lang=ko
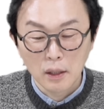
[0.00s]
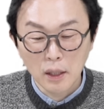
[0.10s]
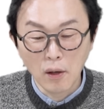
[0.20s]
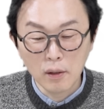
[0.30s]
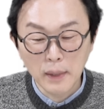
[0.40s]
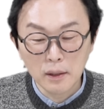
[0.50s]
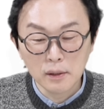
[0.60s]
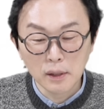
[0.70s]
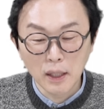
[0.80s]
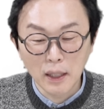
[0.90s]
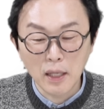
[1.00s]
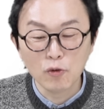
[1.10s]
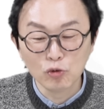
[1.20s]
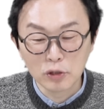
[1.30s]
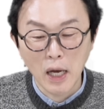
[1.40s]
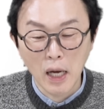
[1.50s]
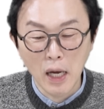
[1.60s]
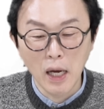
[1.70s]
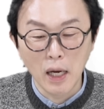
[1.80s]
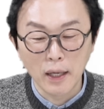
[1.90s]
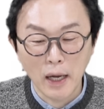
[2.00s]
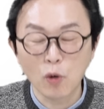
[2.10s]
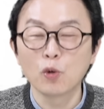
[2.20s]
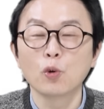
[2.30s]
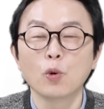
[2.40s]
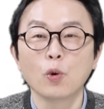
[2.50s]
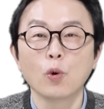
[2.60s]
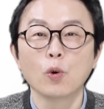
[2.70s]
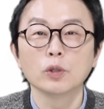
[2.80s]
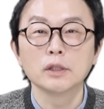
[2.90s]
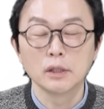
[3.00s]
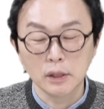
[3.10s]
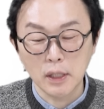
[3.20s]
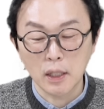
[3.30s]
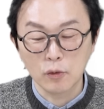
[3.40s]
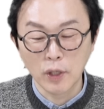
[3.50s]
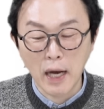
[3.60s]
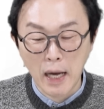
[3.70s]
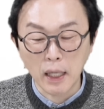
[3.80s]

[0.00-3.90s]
일억 만들기가 되는구나 라고 어, 이제 우리가